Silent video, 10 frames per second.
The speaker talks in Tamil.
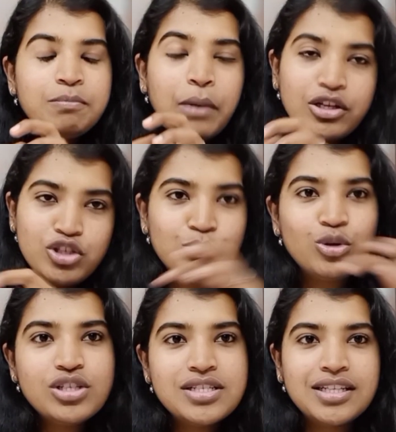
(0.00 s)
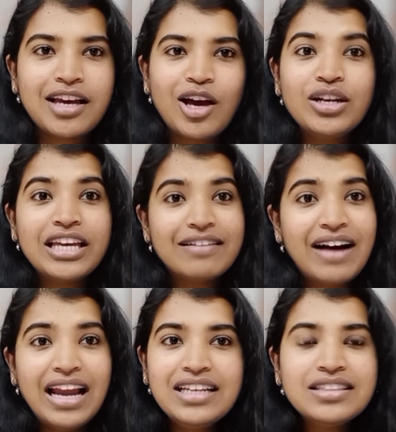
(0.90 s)
படித்து முடிச்சிட்டீங்க நீங்கள்
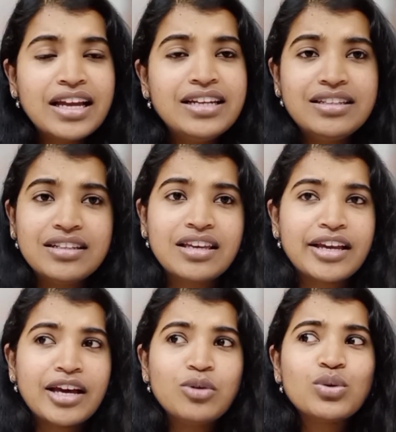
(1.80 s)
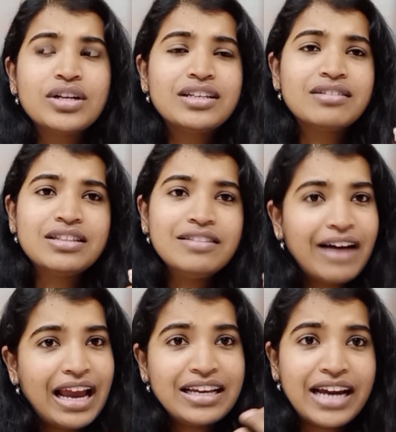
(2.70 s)
வேலைக்கு தேடிட்டு இருக்கீங்க உங்களுக்கு வந்து
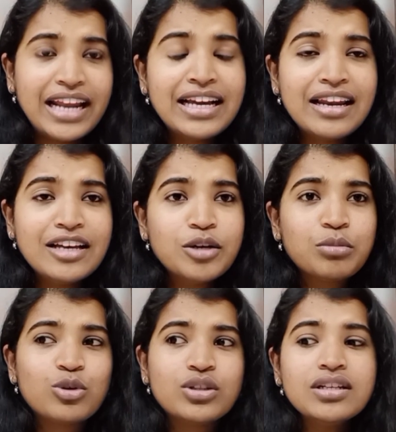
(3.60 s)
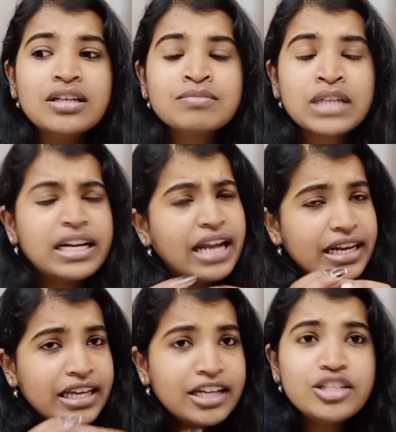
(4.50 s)
வேலை கிடைக்கலங்கும் போது
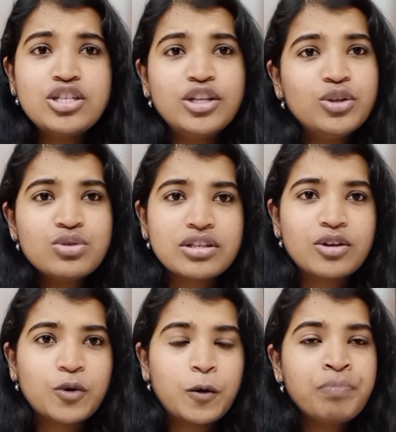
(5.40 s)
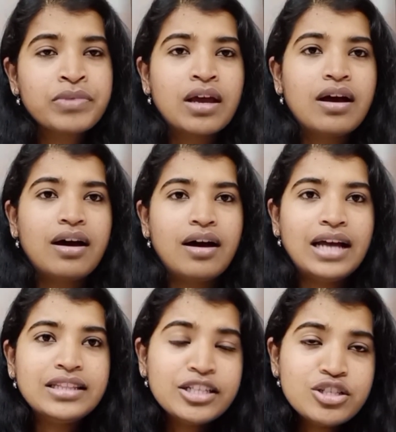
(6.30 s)
நிறைய இன்ஸ்டிடியூட்ஸ் இருக்கும்
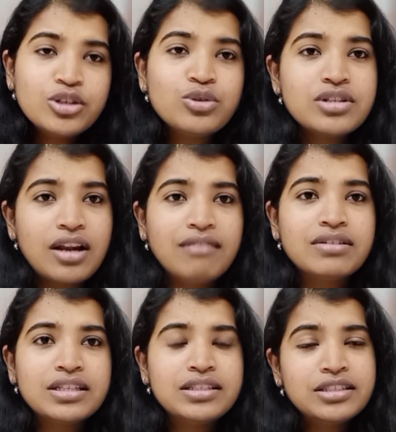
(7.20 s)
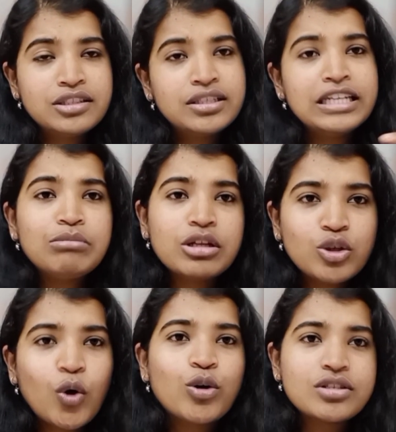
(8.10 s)
அந்த இன்ஸ்டிடியூட்ஸ்லாம் வந்துட்டு த்ரீ
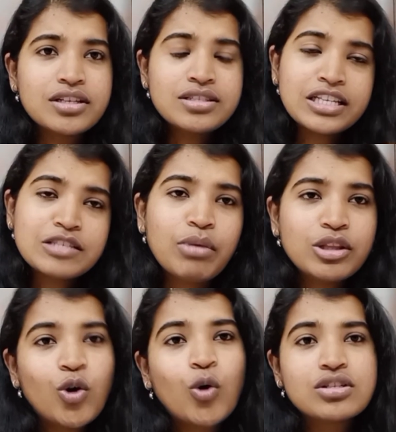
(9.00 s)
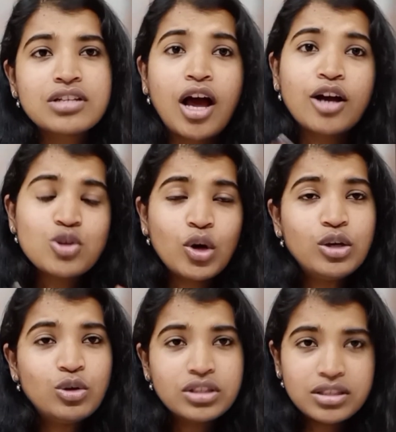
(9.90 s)
மந்த் கோர்ஸு சிக்ஸ் மந்த் கோர்ஸு நாங்கள் சொல்லி
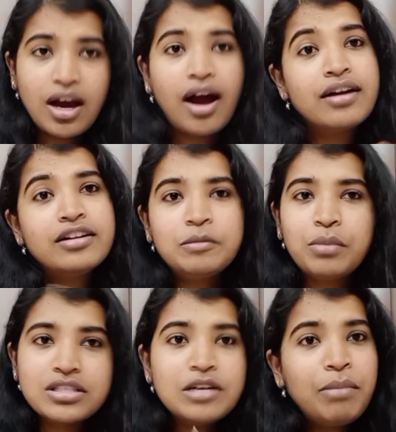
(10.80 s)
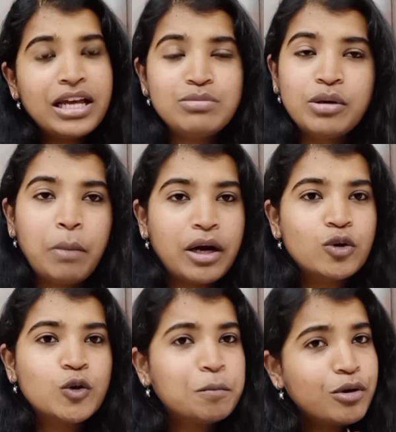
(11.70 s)
கொடுத்துட்டு ஹண்ட்ரட் பர்சன்ட் பிளேஸ்மெண்ட் பண்ணி
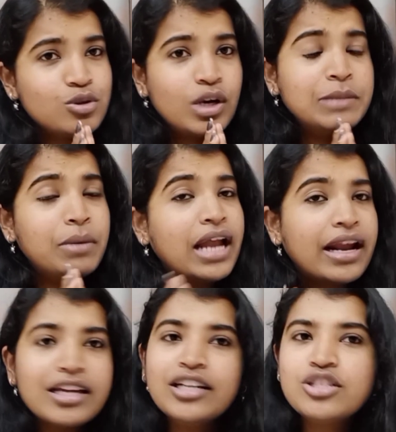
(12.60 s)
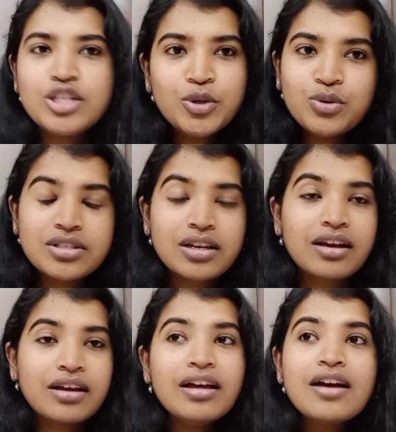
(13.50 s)
கொடுப்போம்னு சொல்லி இந்த மாதிரி நிறைய இன்ஸ்டிடியூட்ஸ்
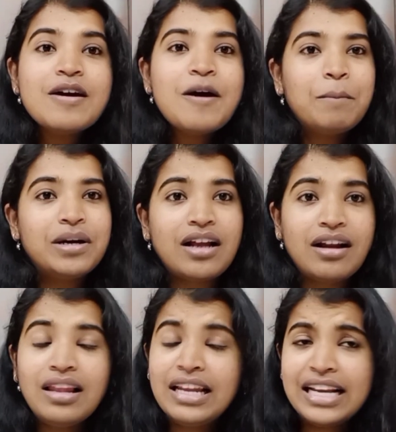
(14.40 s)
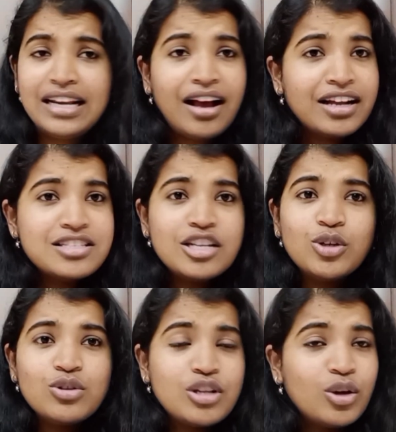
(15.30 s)
இருக்குது பட் ஆனால் அதில் எல்லா
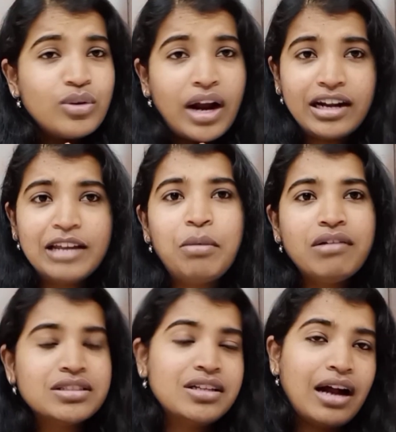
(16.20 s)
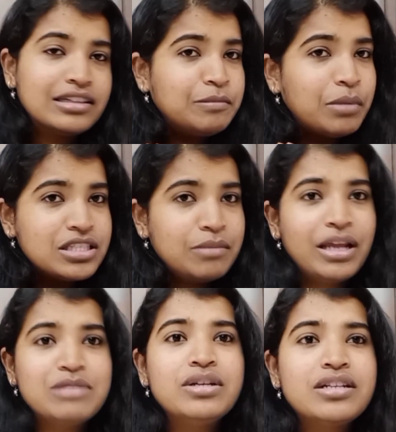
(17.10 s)
இன்ஸ்டிடியூட்ஸ்லேயும் கண்டிப்பாக வந்து ஹண்ட்ரட் பர்சன்ட்
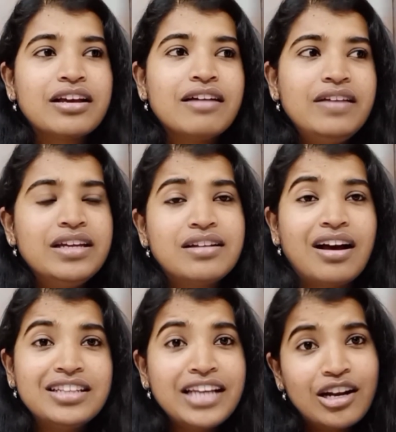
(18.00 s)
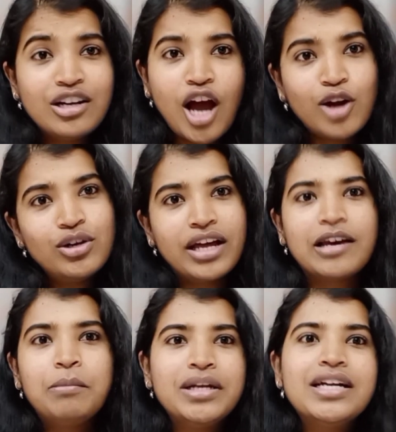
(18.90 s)
பிளேஸ்மெண்ட் இருக்கவே இருக்காது ஏன்னா நானும்
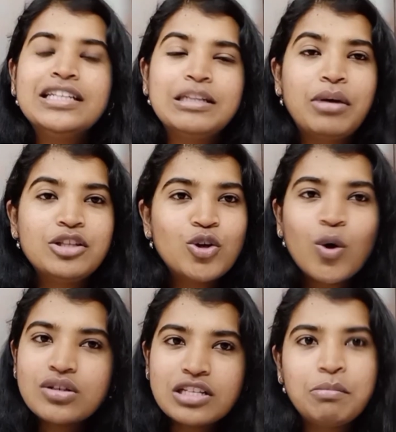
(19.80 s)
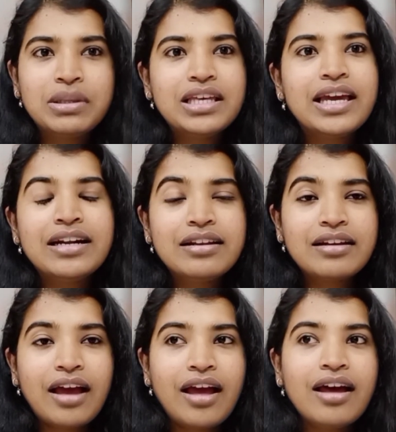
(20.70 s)
நிறையா பேர்கிட்ட இந்த மாதிரி கோர்சஸ் பற்றி
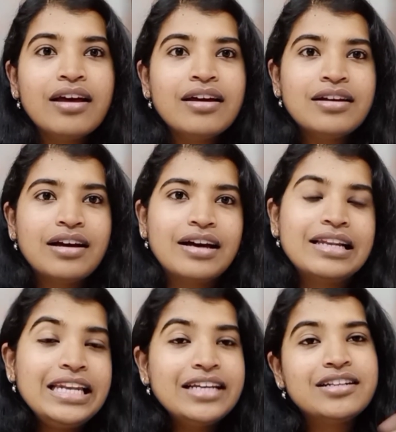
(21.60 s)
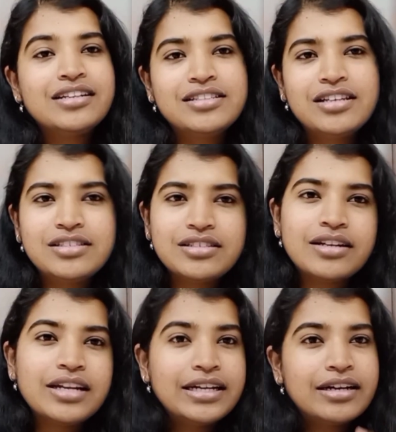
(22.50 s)
கேட்டிருக்கேன் கிளினிக்கல் ரிசர்ச்
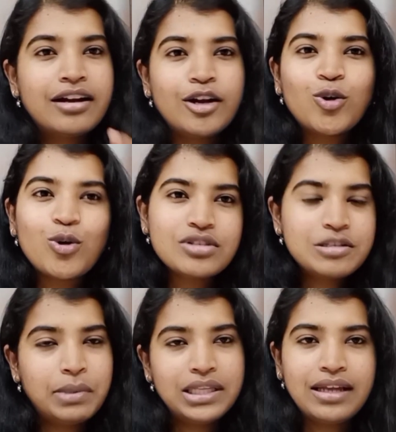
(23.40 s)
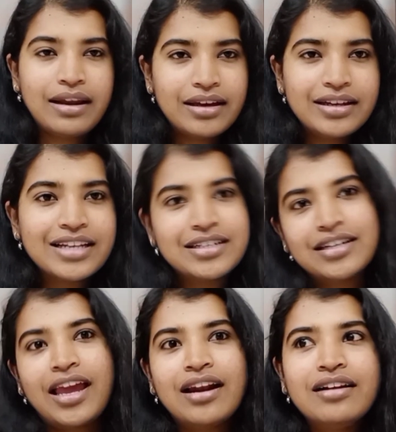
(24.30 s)
ரிலேட்டடான கோர்சஸ் பற்றி நிறையா
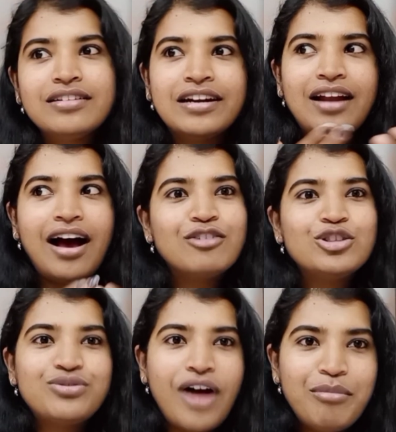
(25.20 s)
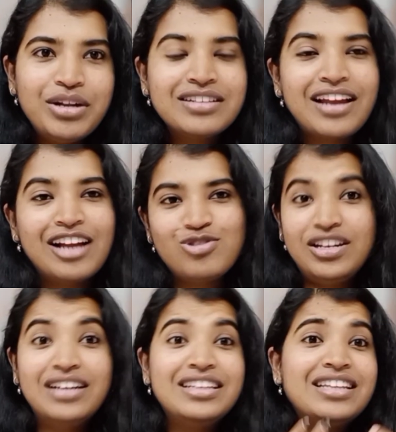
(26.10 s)
கேட்டிருக்கேன் ஏன்னா நான் ஒரு ஃபார்ம்டி
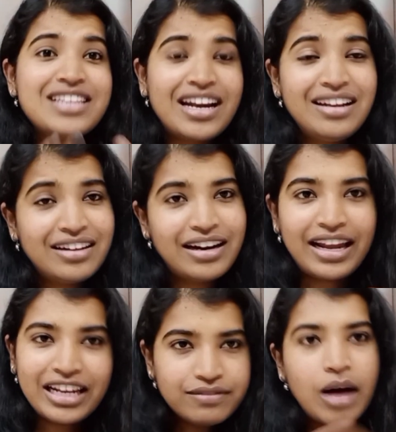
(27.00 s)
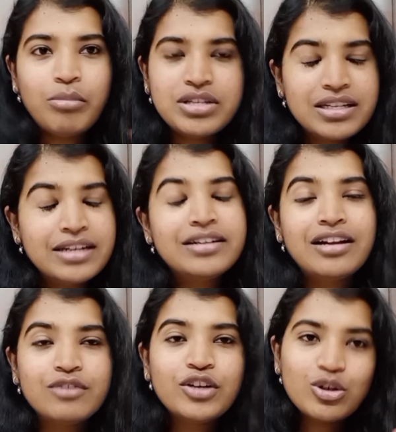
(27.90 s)
கிராஜுவேட் அண்ட் இந்த சேனலில் நான் நிறைய ஃபார்மஸி
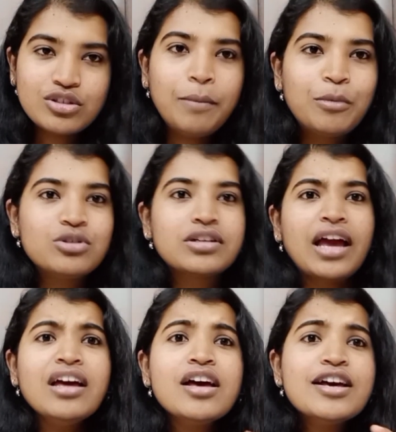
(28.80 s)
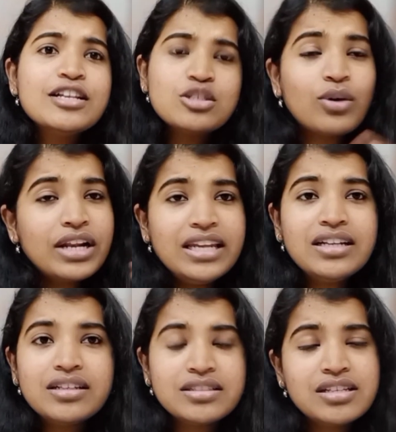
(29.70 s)
ரிலேட்டடான வீடியோஸ் தான் போட்டிருக்கேன் ஸோ
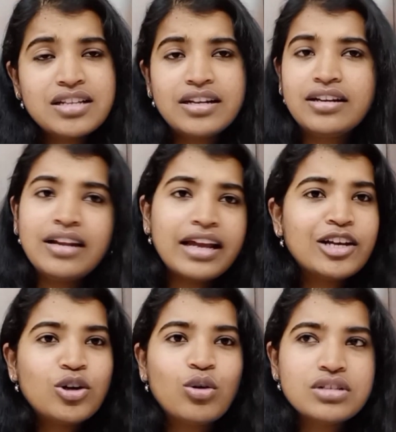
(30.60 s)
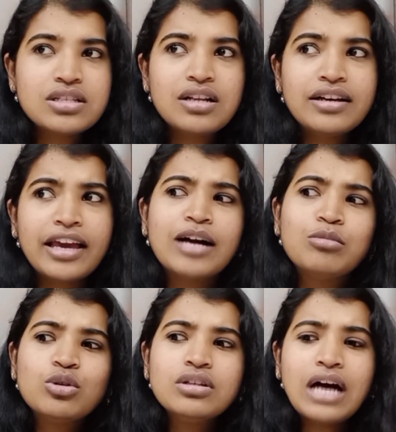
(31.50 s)
கிளினிக்கல் ரிசர்ச் ரிலேட்டடாக நிறைய கோர்சஸ்லாம்
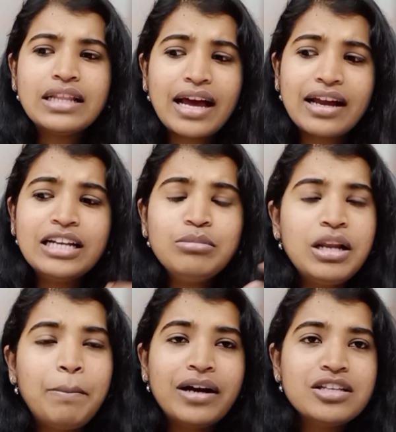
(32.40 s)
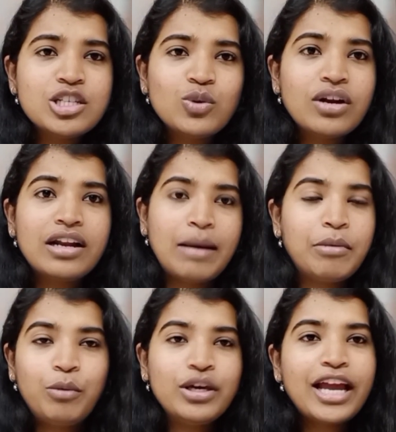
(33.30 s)
கேட்கும்போது அந்த அகாடமியில் படித்தவங்களை
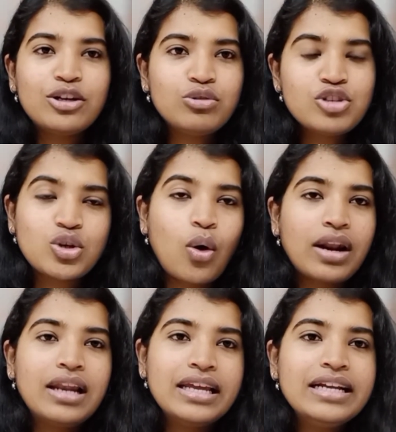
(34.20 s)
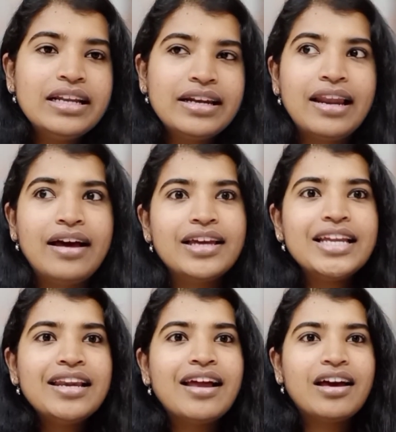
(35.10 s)
நம்ம போய் கேட்டோம்னு வச்சுக்கோங்களேன் லிங்க்டின்ல
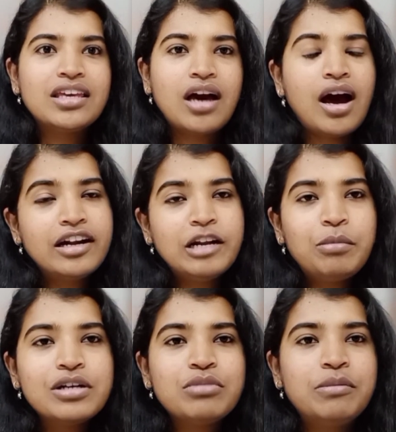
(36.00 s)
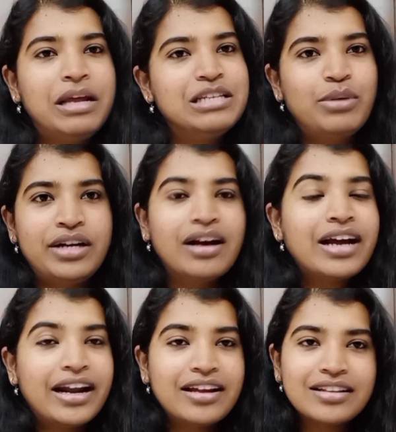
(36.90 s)
இல்லை இங்கே ஹண்ட்ரட் பர்சன்ட் பிளேஸ்மெண்ட்லாம்
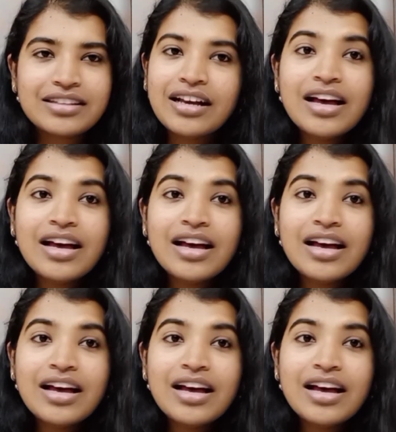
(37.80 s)
கிடையாது